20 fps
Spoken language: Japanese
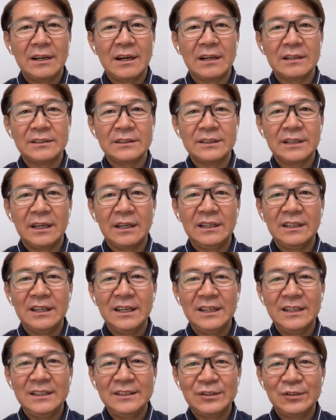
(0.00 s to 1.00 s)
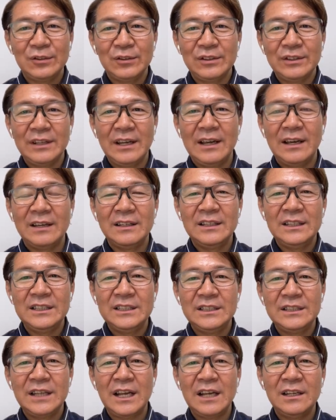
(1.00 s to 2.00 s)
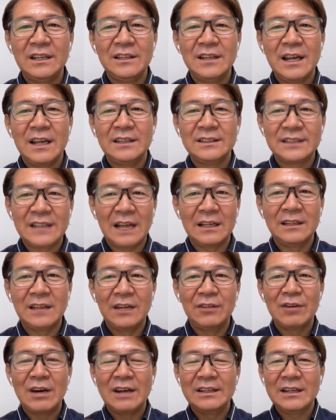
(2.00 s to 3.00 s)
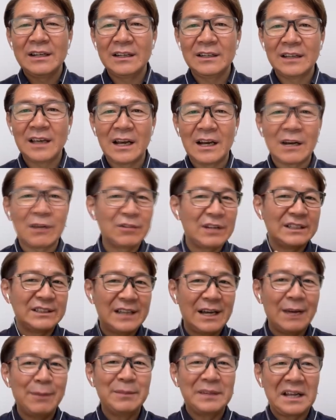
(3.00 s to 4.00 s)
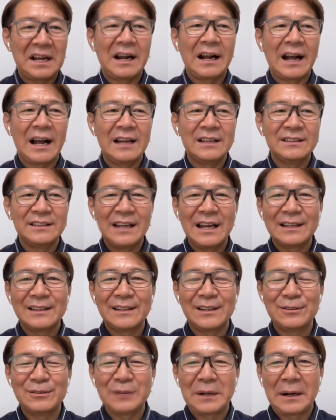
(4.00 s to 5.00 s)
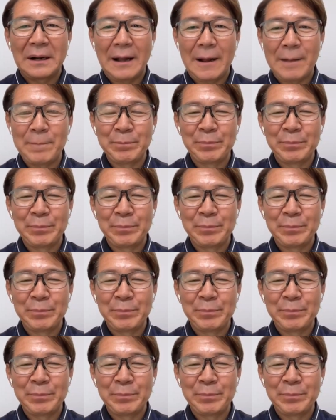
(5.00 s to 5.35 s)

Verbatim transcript: かちで生き急いで1年2年3年の間に結果を出したいみたいな感じでやってるから